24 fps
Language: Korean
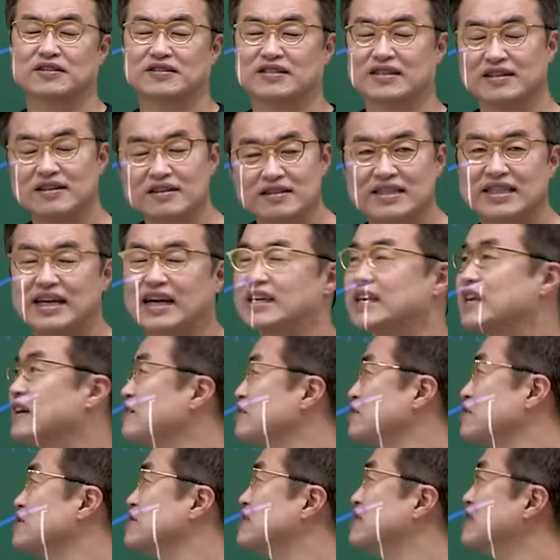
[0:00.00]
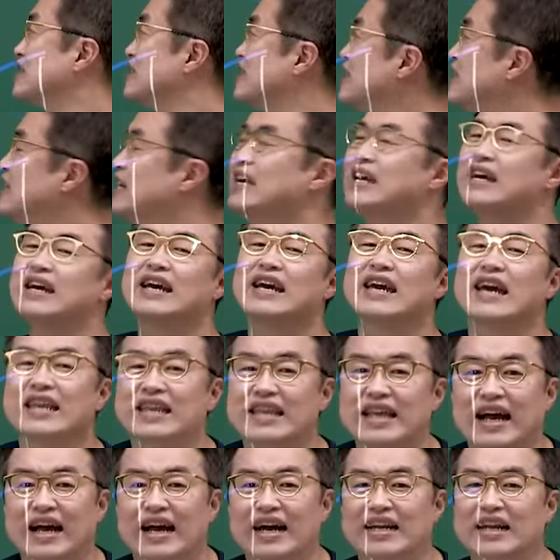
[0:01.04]
그래서 흑창이라는 걸 설치를
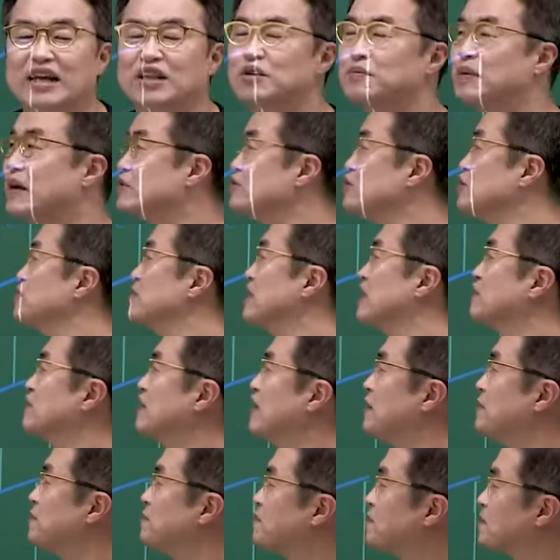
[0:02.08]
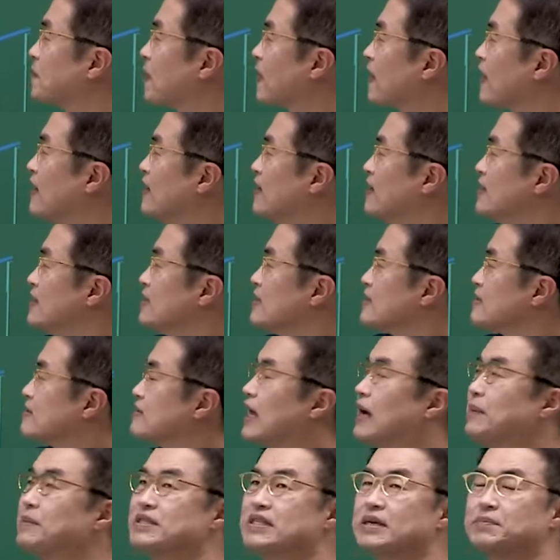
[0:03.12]
했다라는 거 봐주시면 되고요. 그
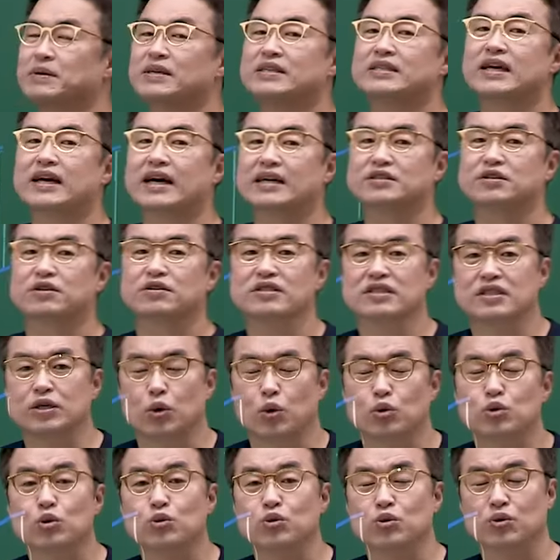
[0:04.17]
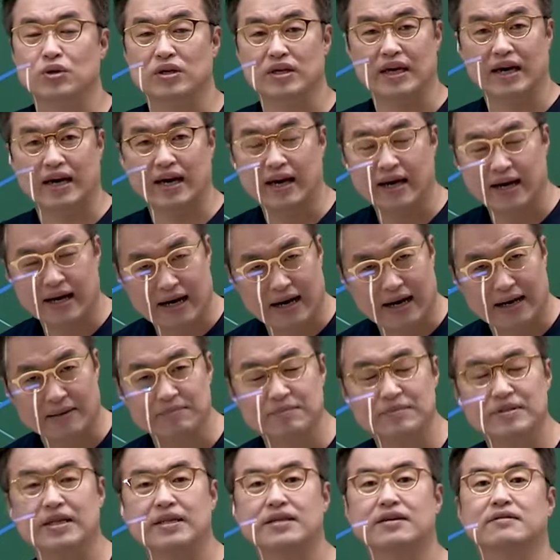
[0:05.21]
다음에 이제 민생 안정은 이제 요 정도로 이렇게
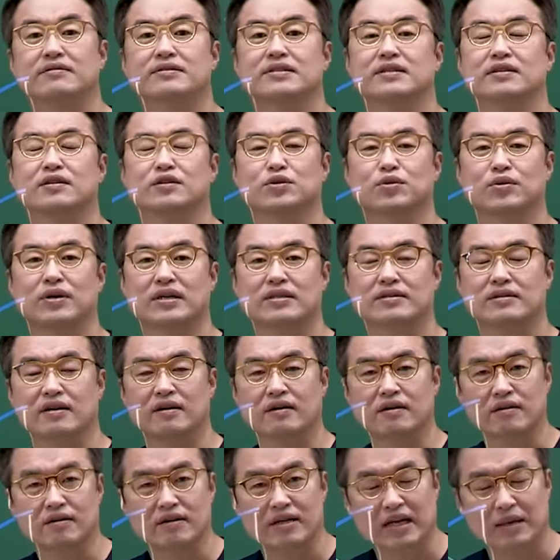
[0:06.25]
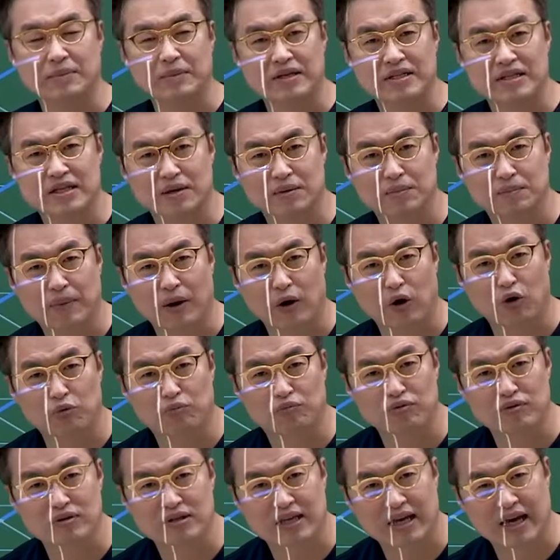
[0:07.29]
감세 정책을 통해서 그 다음에 이제
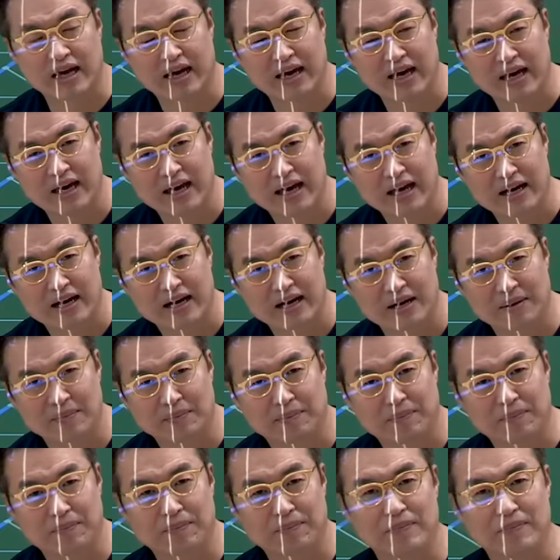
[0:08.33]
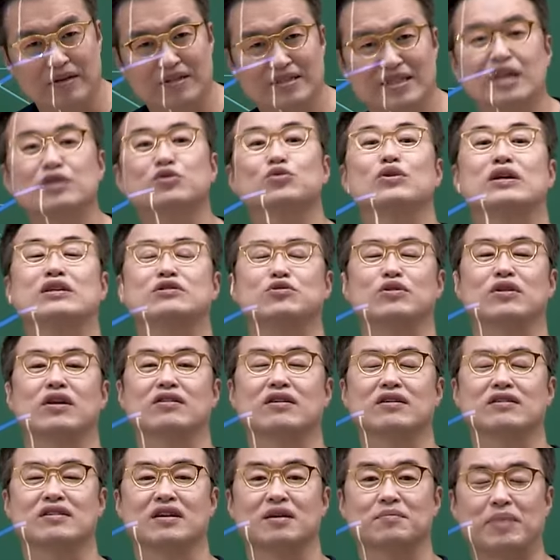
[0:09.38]
배고플 때 어, 생존할 수 있는
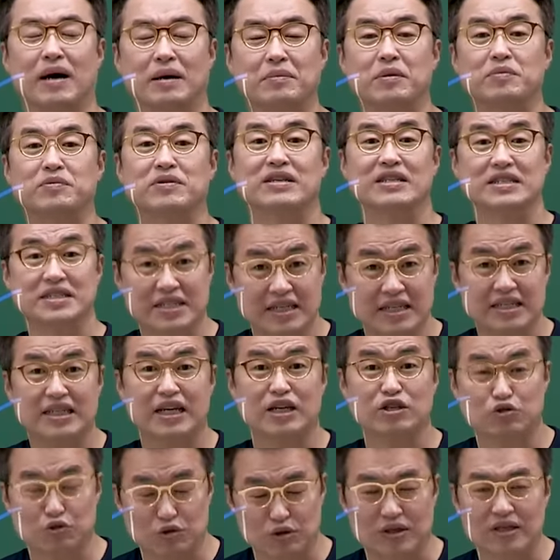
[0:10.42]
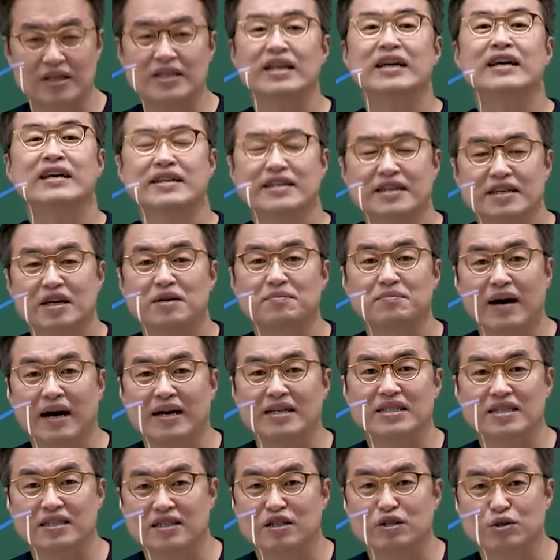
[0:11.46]
어떤 그런 방법들을 제시해 주는 그런
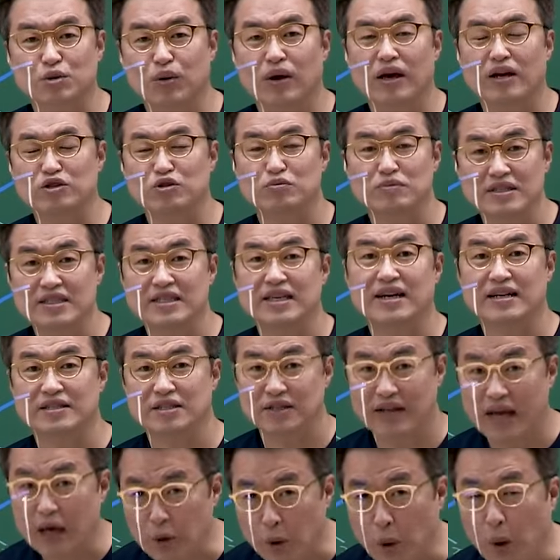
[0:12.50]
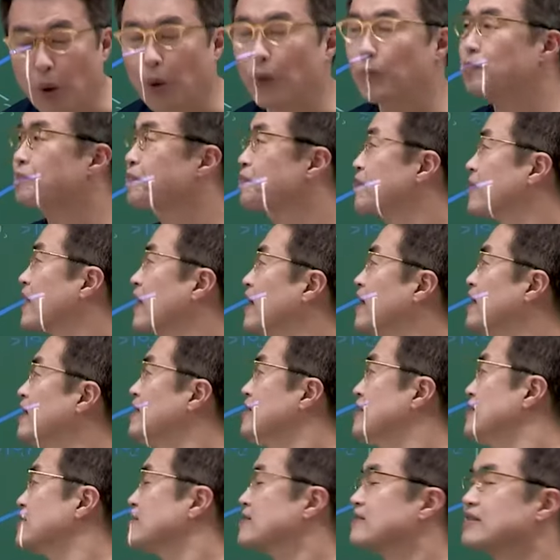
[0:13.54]
방식들을 통해 가지고 민생 안정을 했고
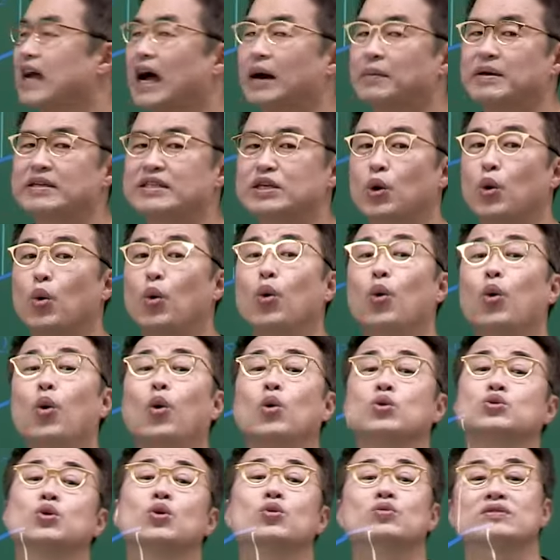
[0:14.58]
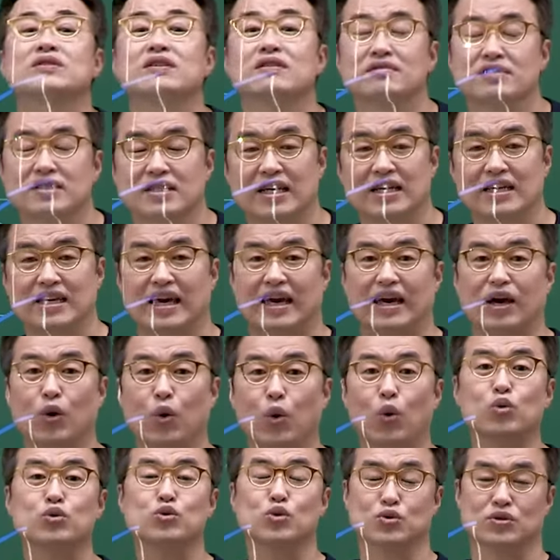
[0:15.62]
그 다음에 이제 호족 정책이에요.
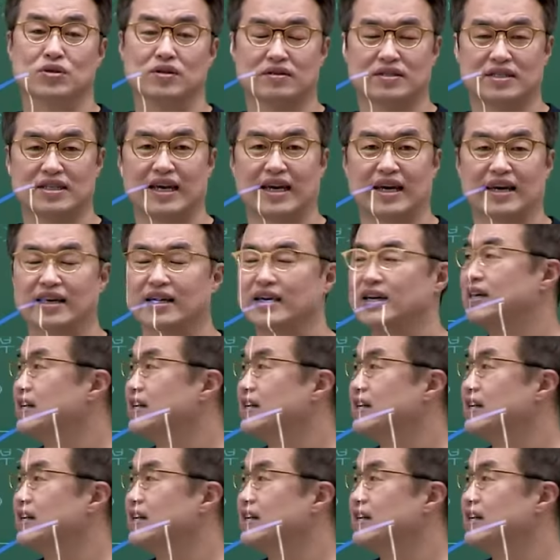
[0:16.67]
호족 정책.